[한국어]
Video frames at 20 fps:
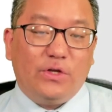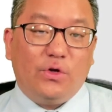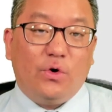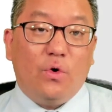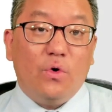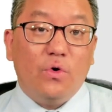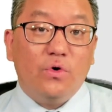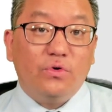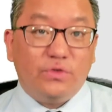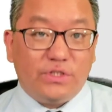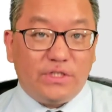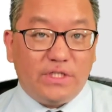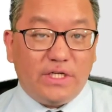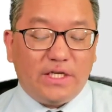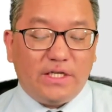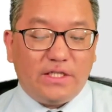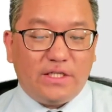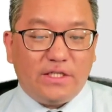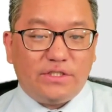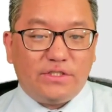영어로
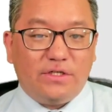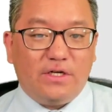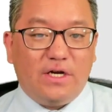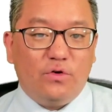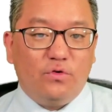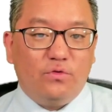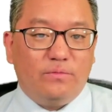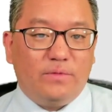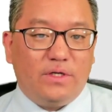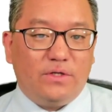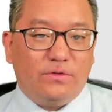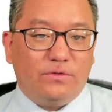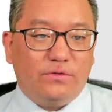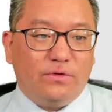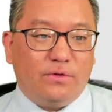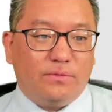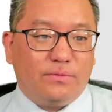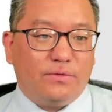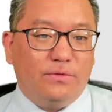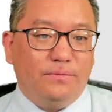진행이 되죠.
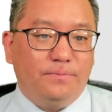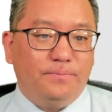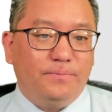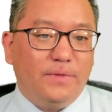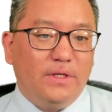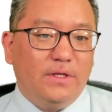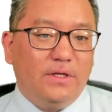한국말로는 없고.